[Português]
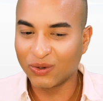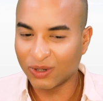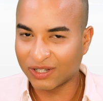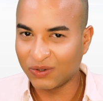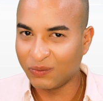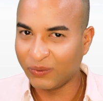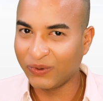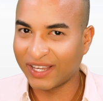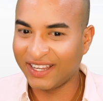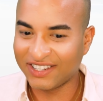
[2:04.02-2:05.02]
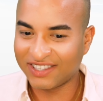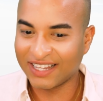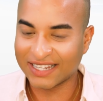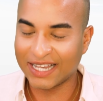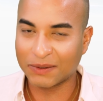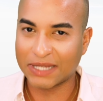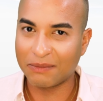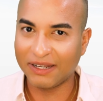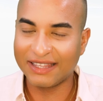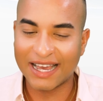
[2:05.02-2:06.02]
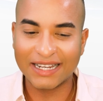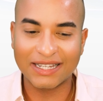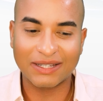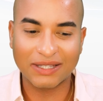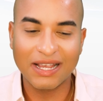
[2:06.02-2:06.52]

hoje no mundo que a gente tem essa responsabilidade